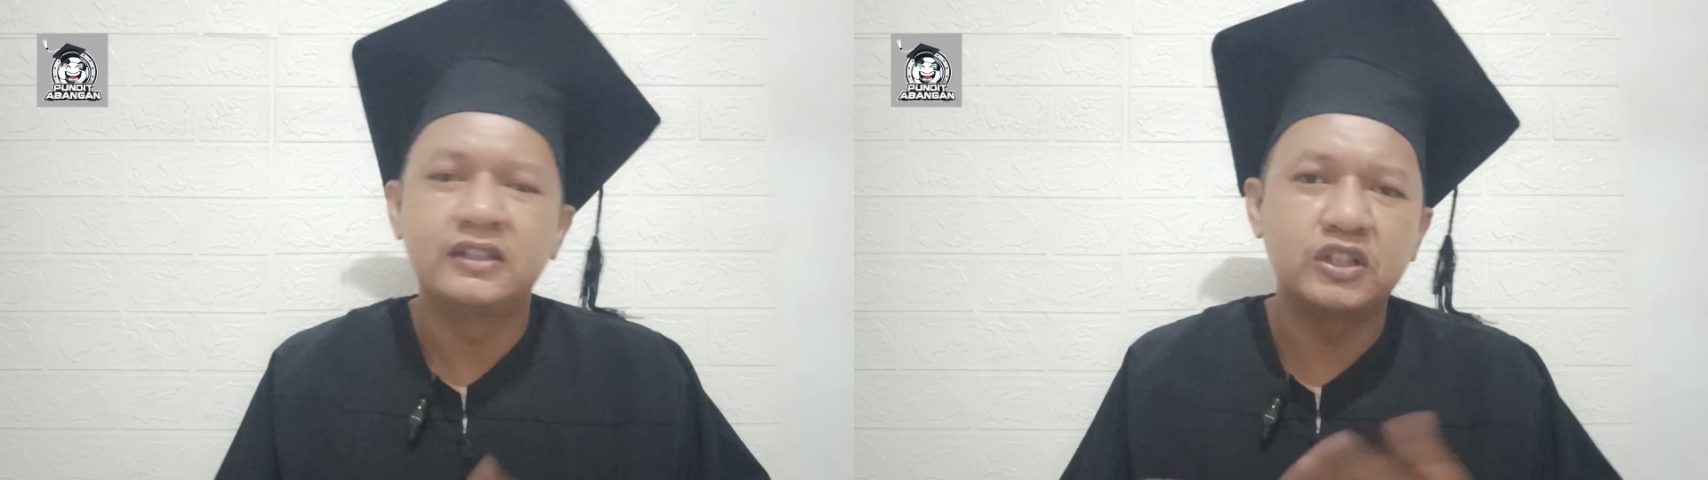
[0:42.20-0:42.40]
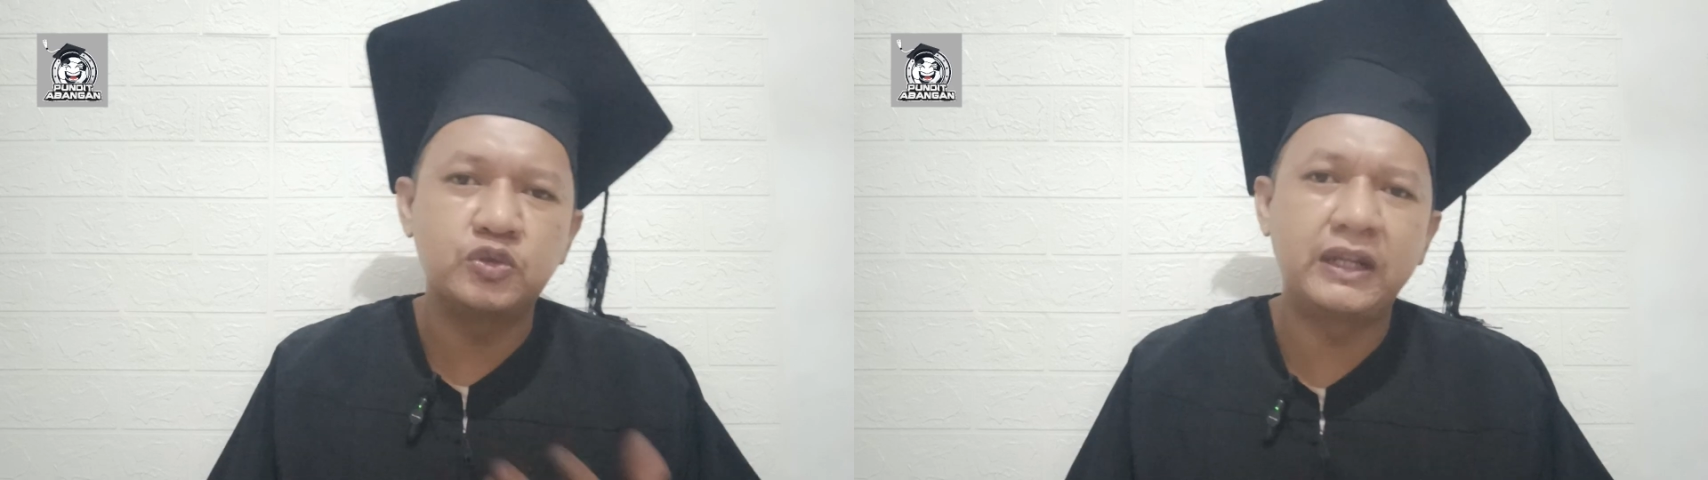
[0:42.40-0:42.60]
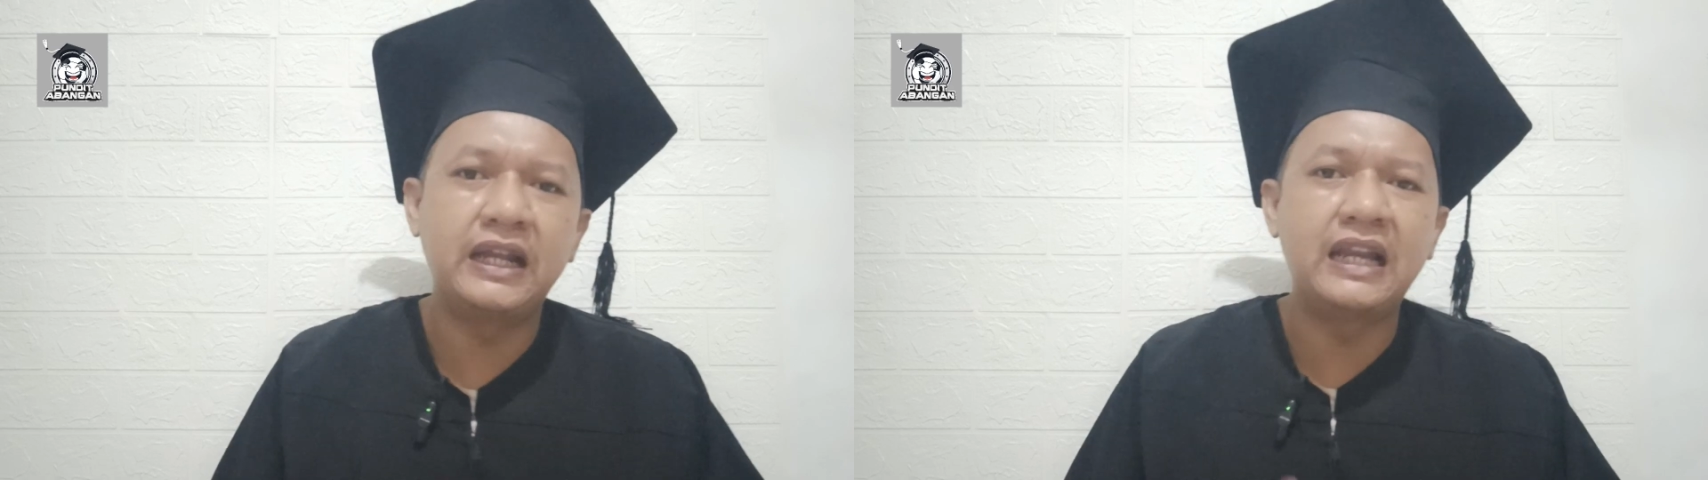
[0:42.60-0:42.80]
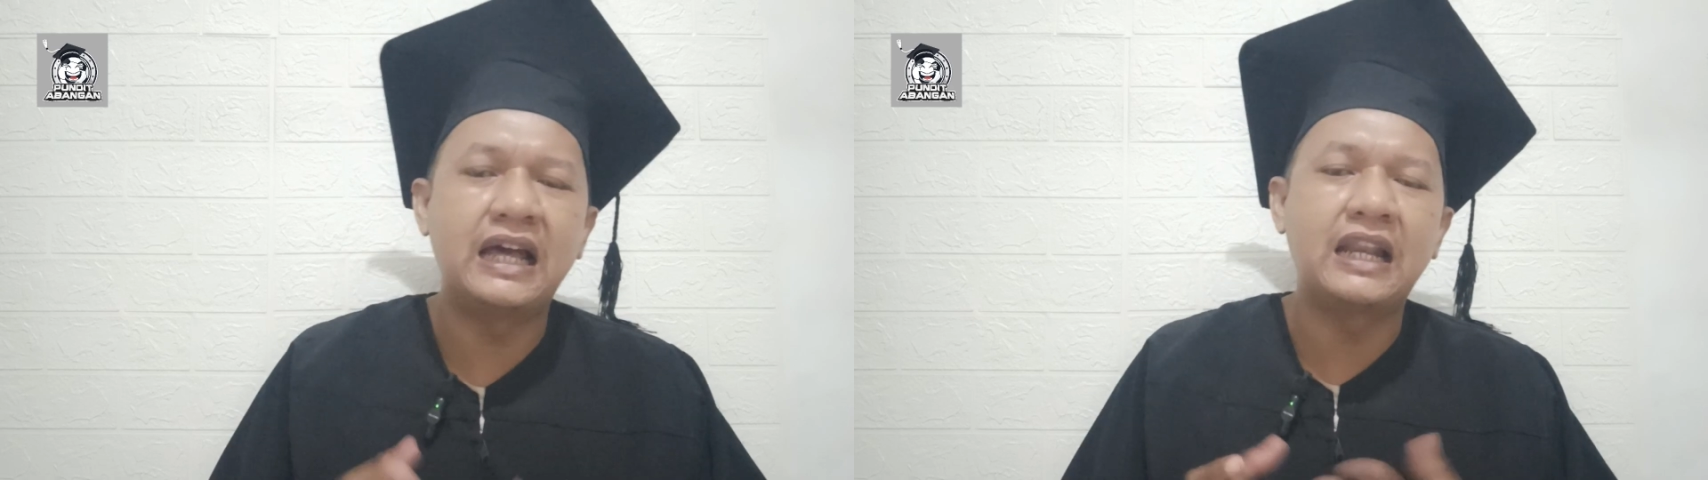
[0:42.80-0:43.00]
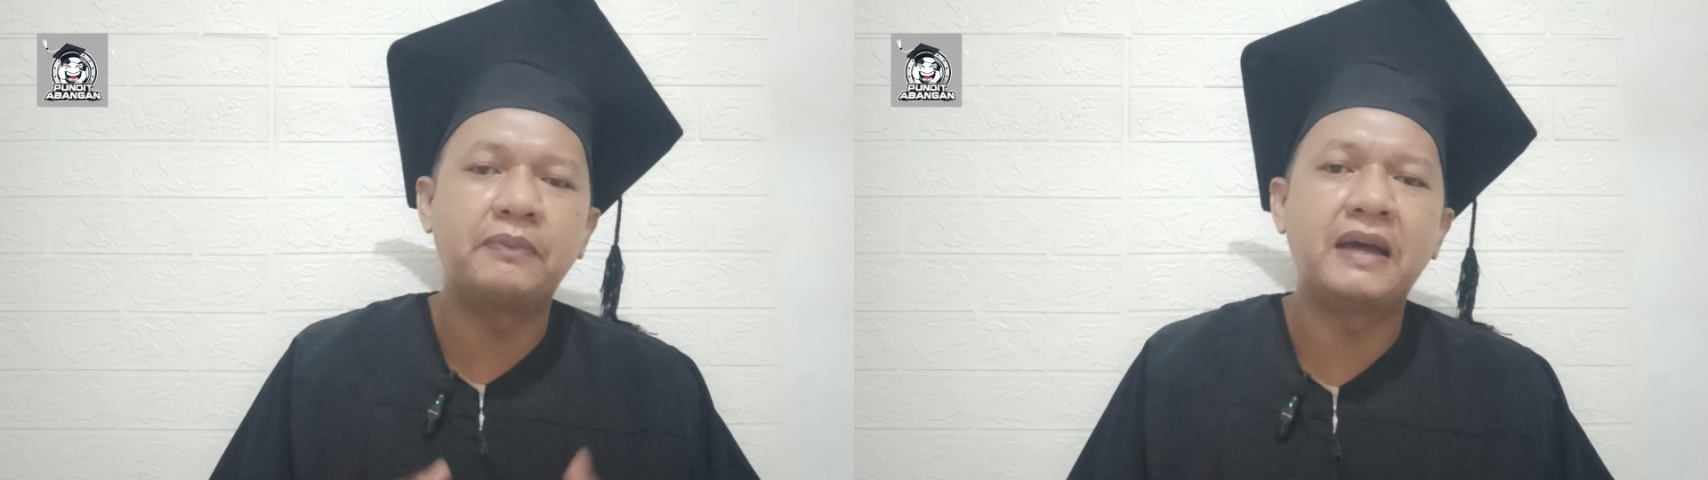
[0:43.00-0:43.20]
sesuai dengan
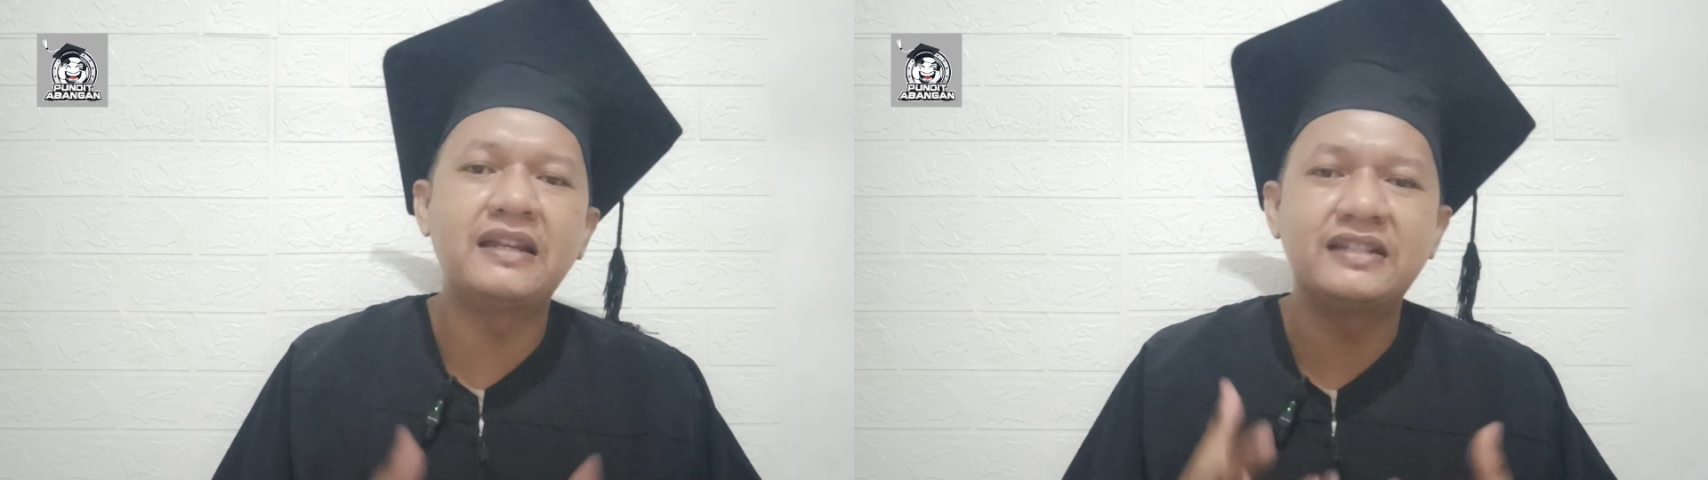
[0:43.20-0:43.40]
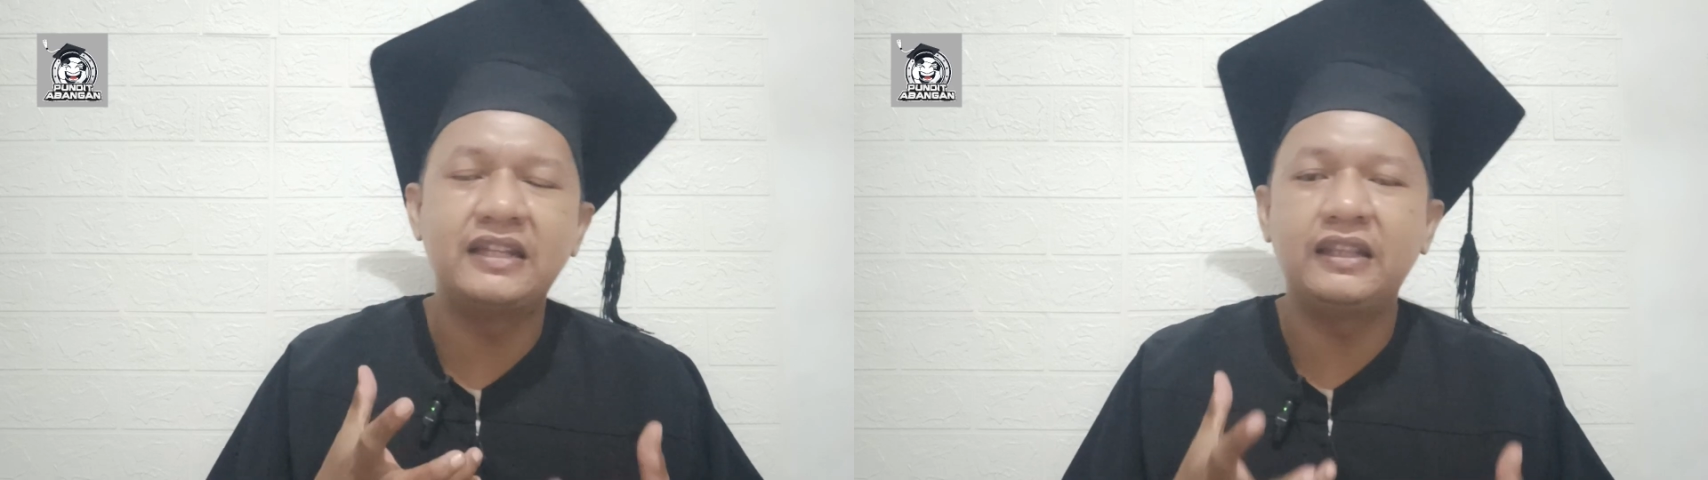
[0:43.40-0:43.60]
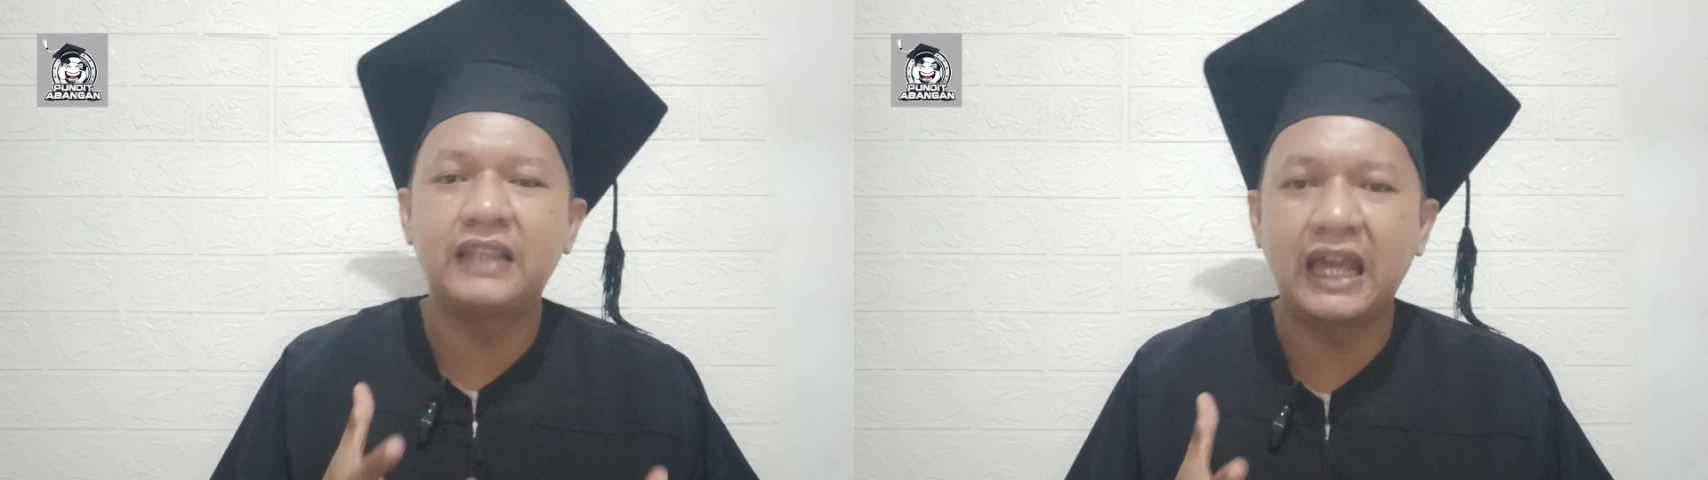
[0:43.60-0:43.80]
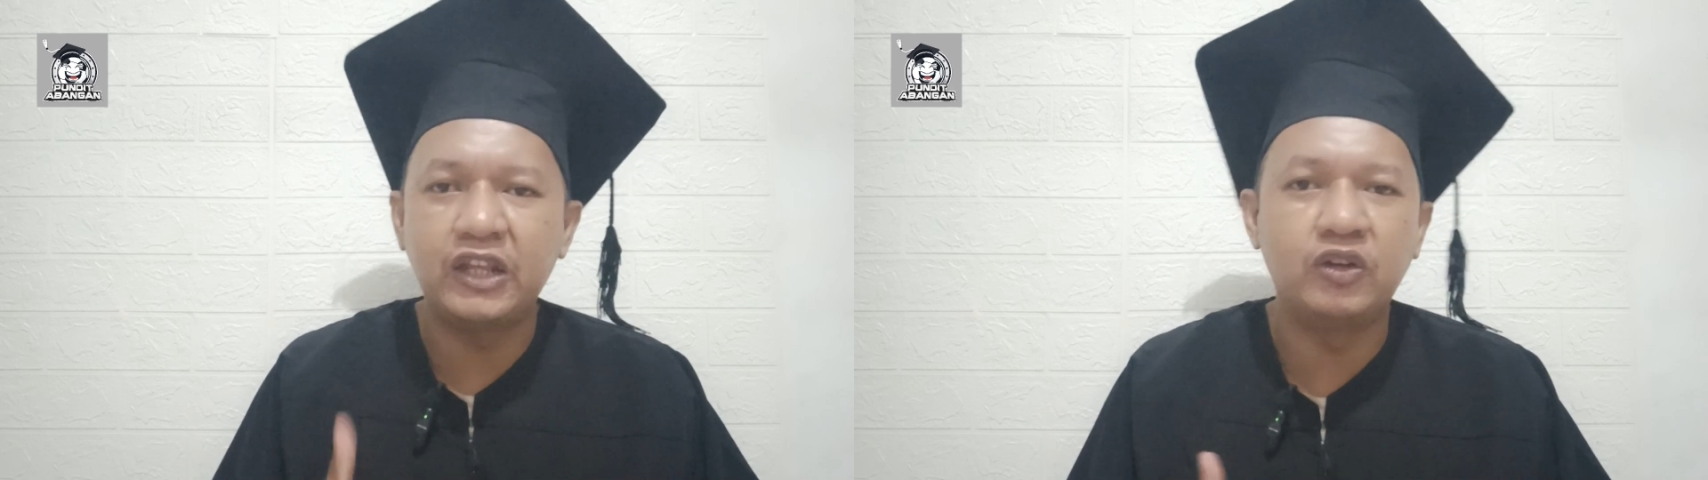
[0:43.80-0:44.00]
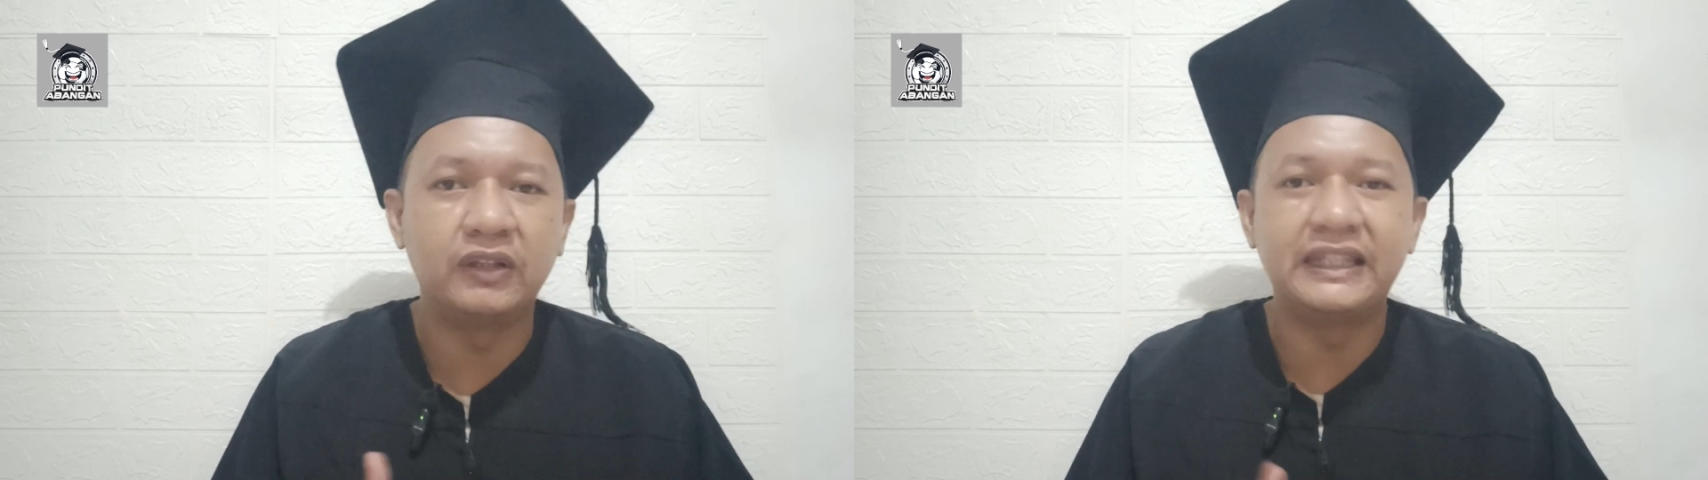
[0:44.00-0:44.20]
harapan Shin
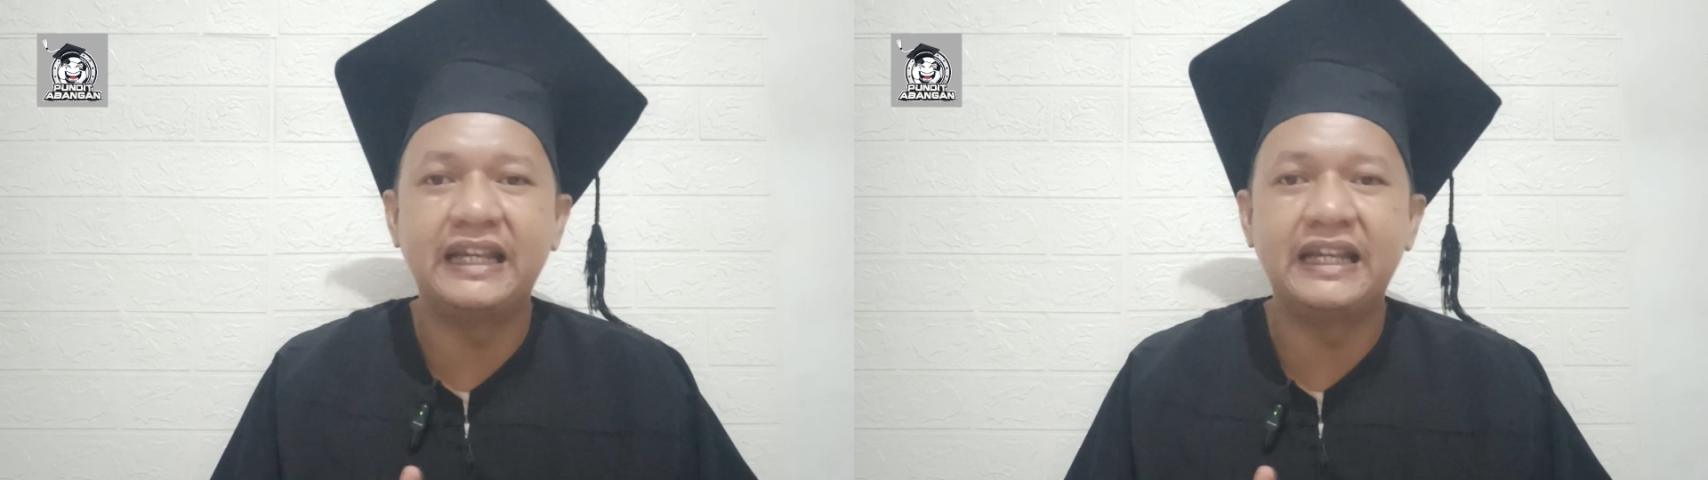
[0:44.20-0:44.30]
Taeyong.